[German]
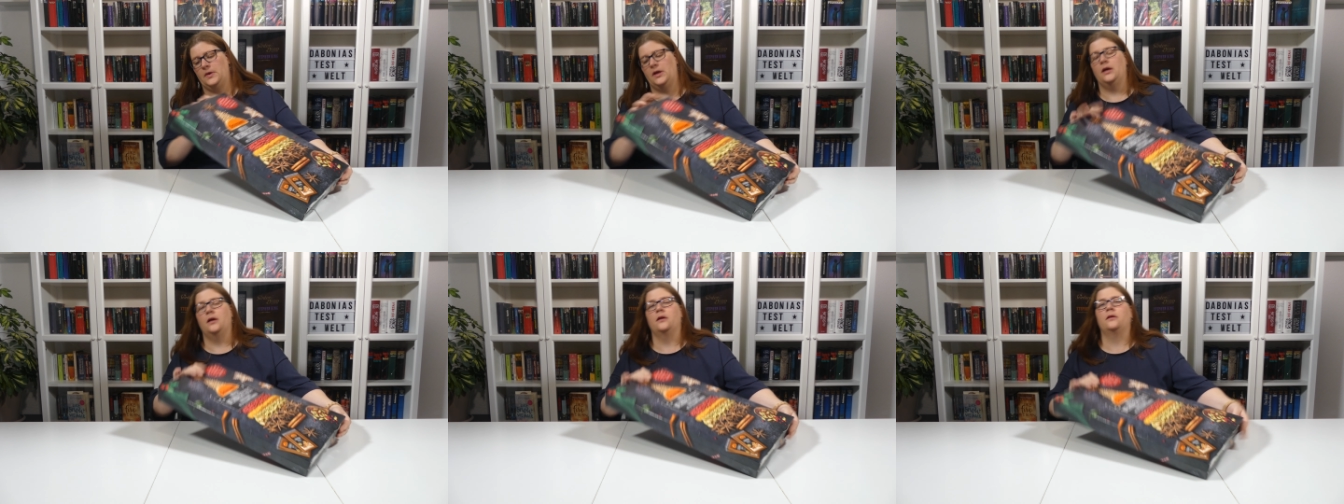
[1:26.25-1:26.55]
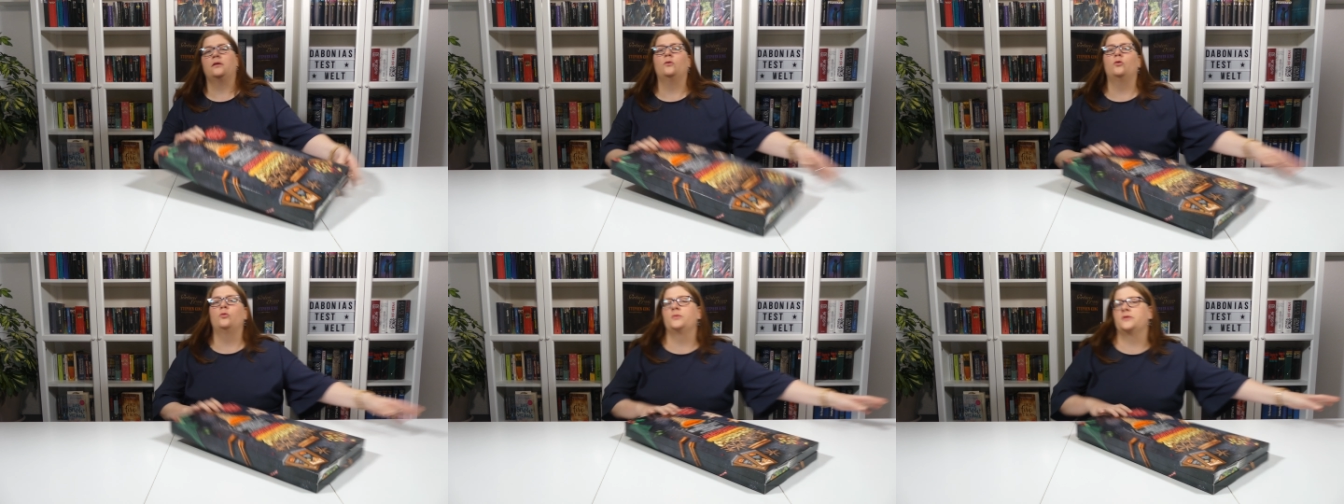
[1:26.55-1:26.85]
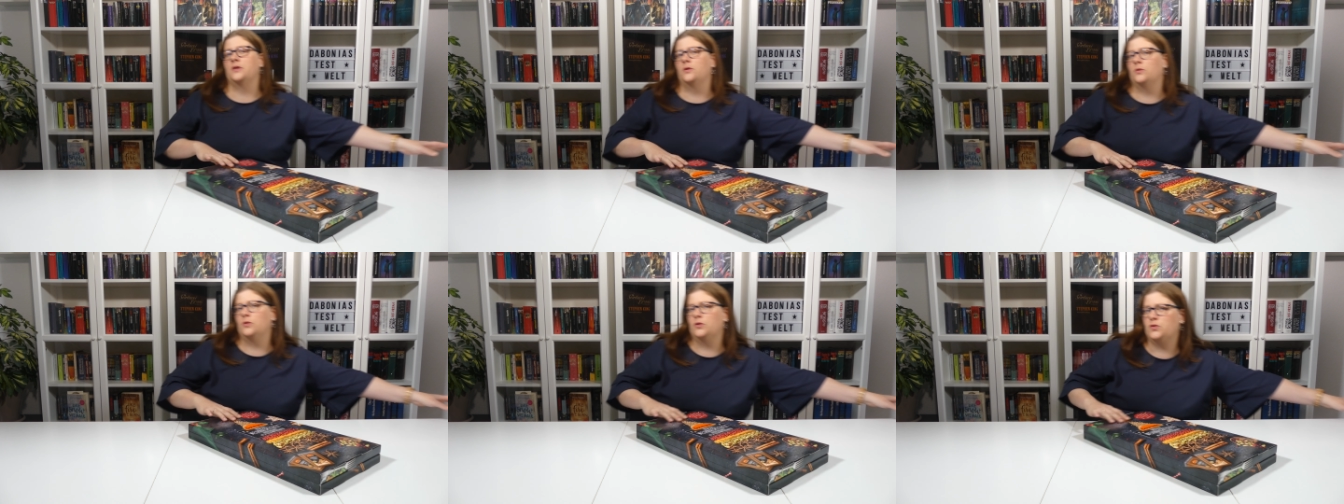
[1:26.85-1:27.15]
Naja, hier oben
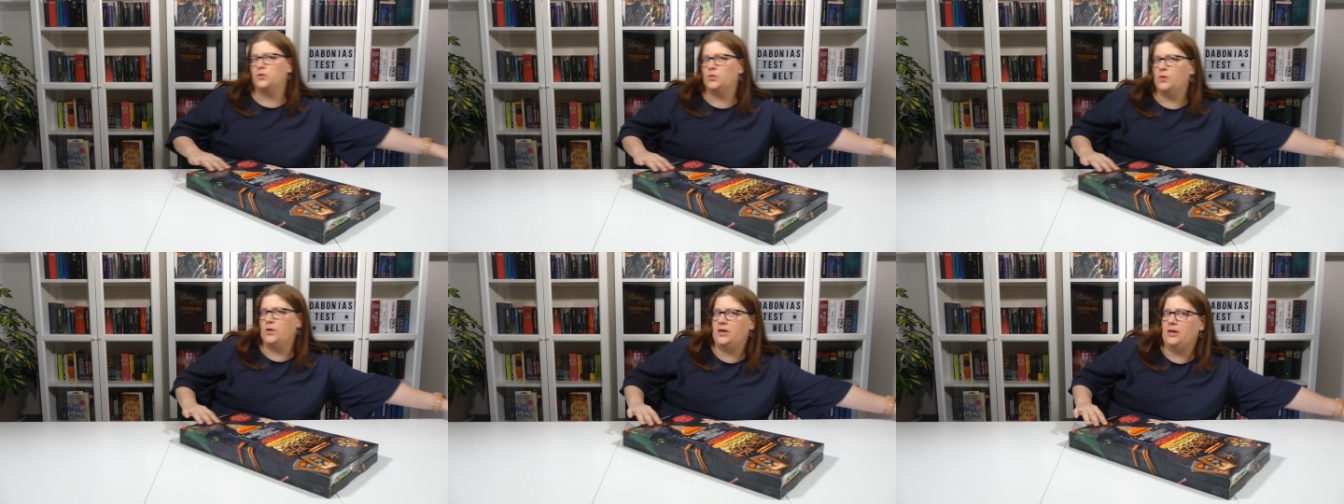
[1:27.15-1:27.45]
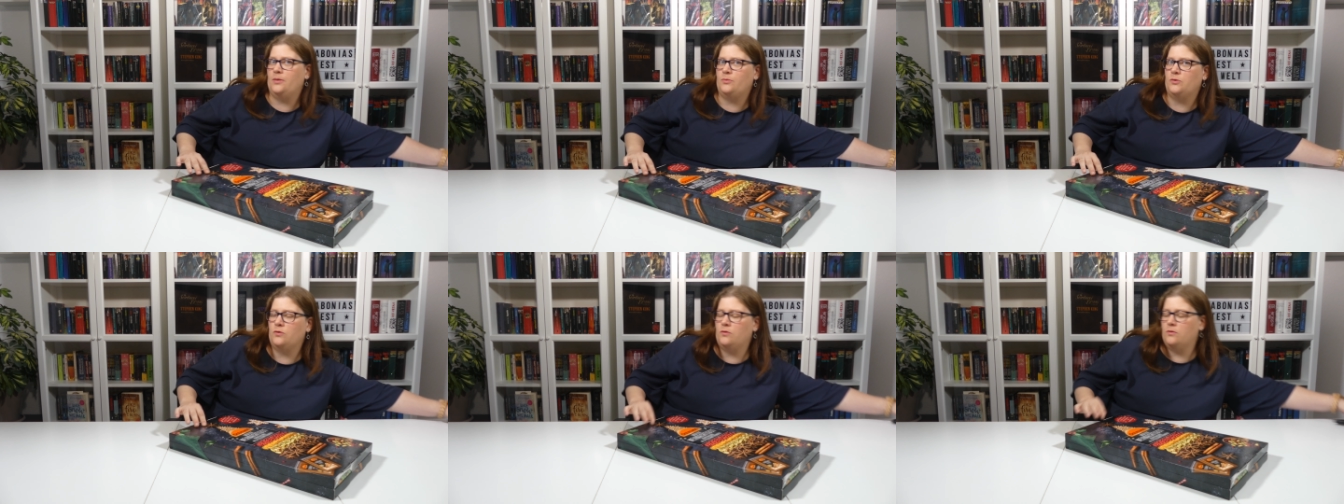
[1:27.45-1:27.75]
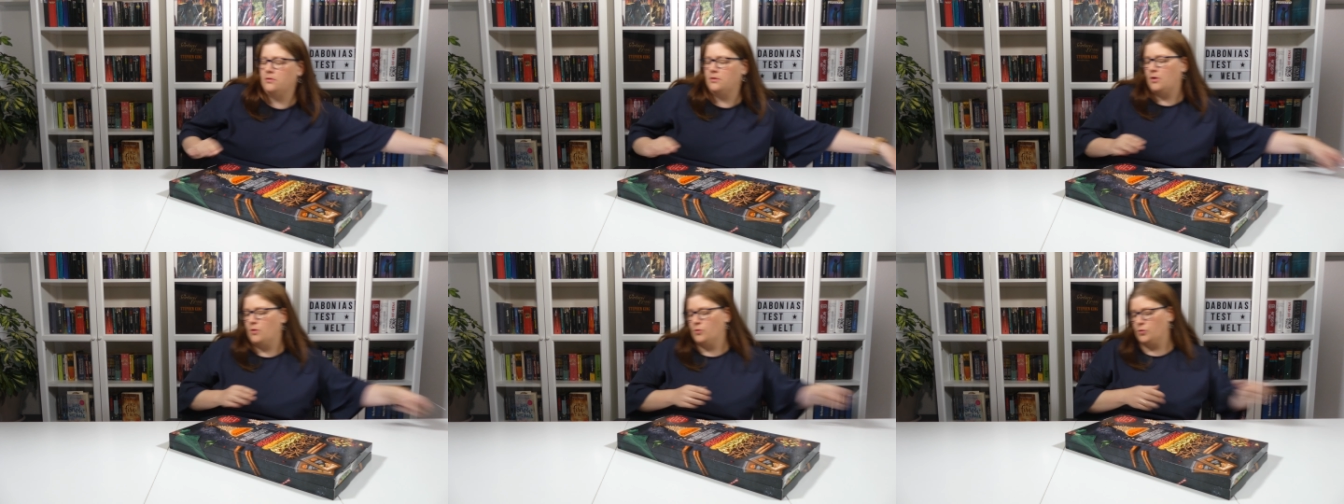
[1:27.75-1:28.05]
ist er auch noch zugeklebt und
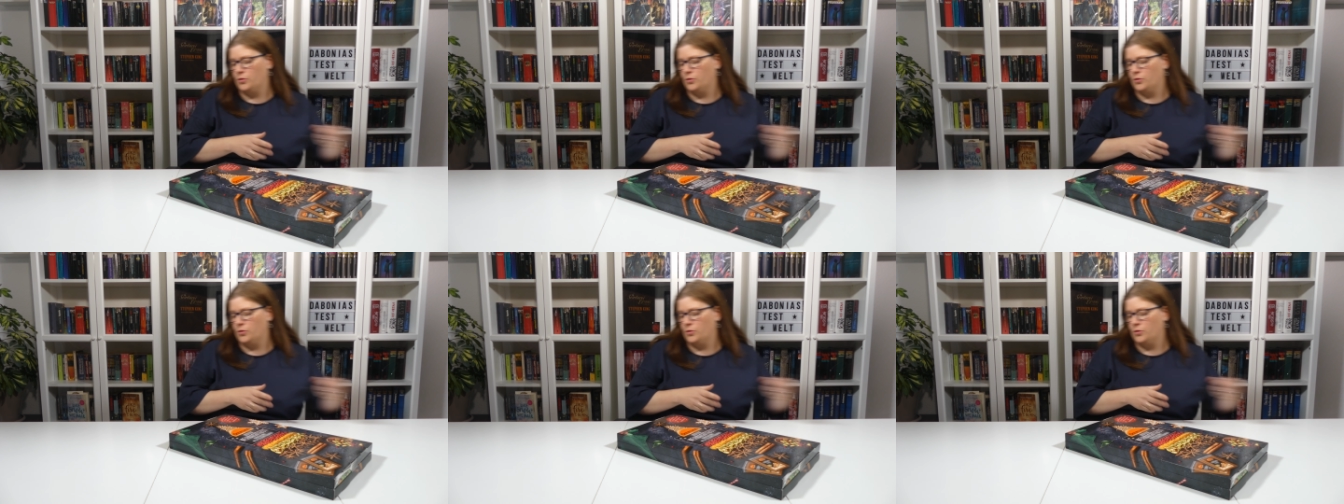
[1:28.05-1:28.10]
unten auch